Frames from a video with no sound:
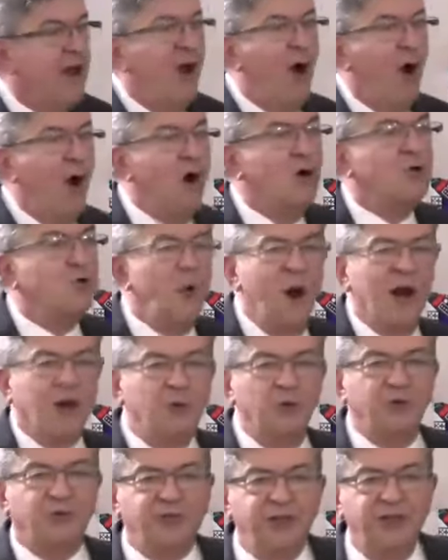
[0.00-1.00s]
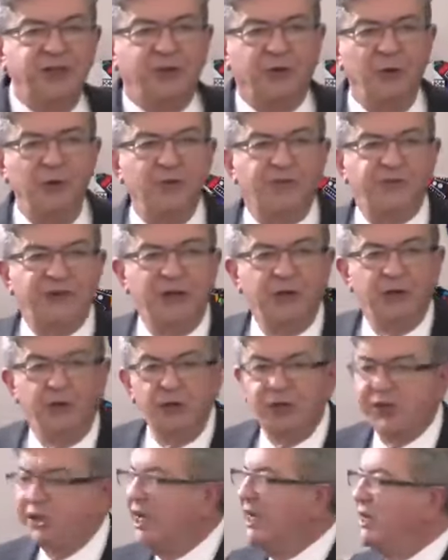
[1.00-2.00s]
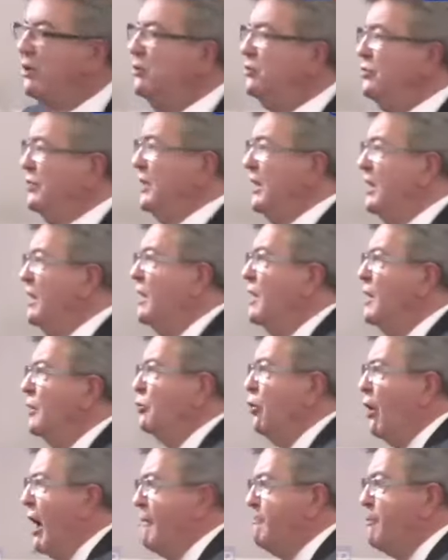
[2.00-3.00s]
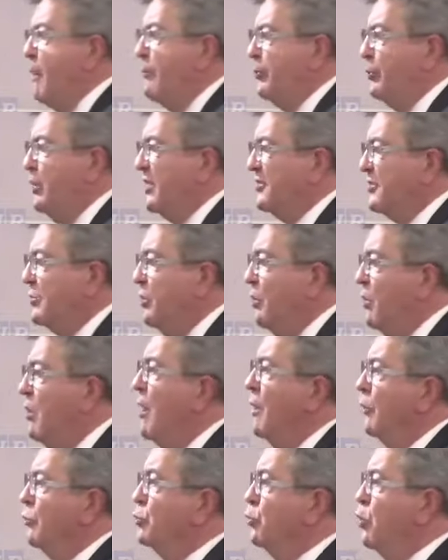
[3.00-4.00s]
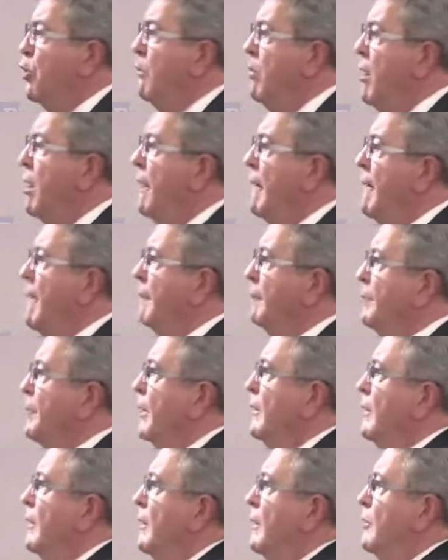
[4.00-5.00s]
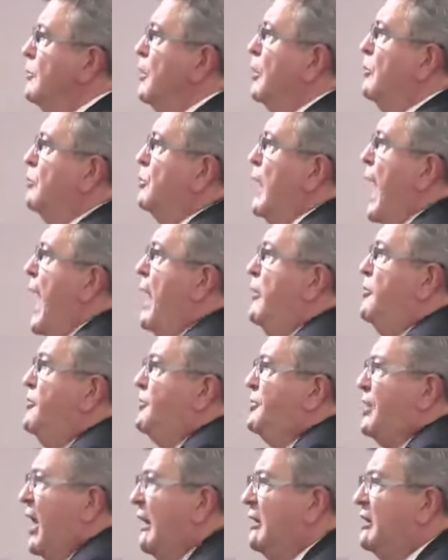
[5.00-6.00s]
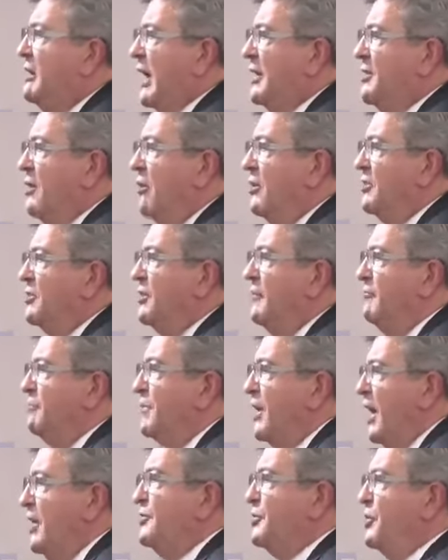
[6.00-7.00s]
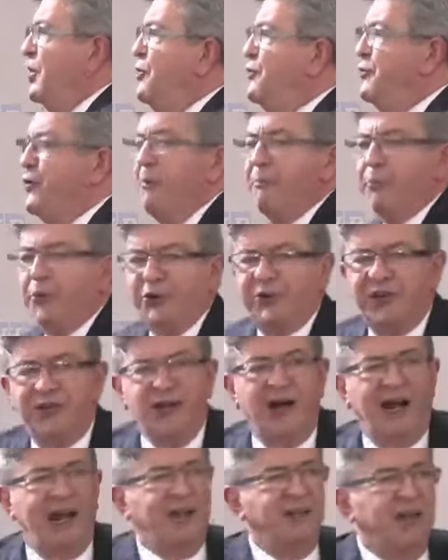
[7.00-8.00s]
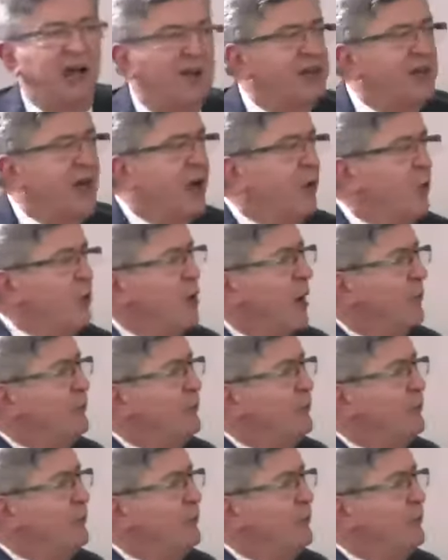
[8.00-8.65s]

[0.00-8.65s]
en quoi consiste le fait de gérer une ville dont la population double à une telle cadence Est-ce qu'il faut poser dans la dernière rue un